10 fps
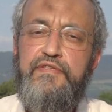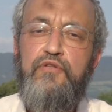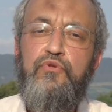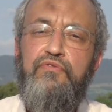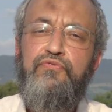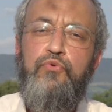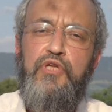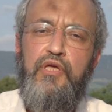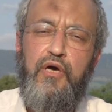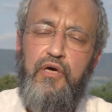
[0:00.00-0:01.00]
c'est de
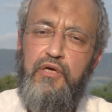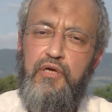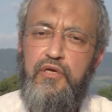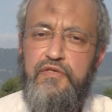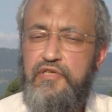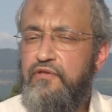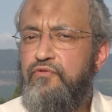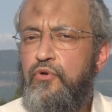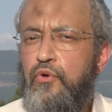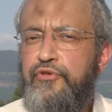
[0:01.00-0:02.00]
fuir cette
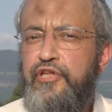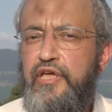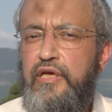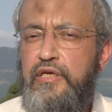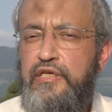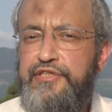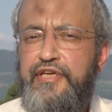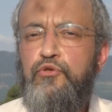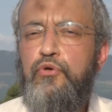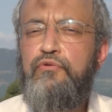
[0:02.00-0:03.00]
volonté
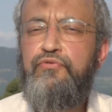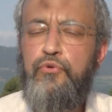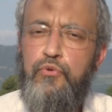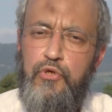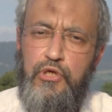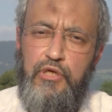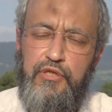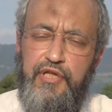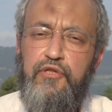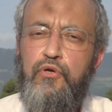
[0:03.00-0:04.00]
d'être vu,
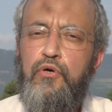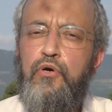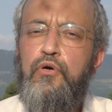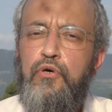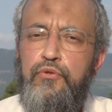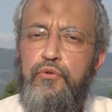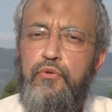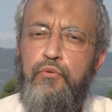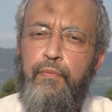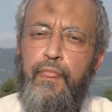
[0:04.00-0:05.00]
d'être
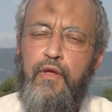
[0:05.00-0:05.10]
reconnu,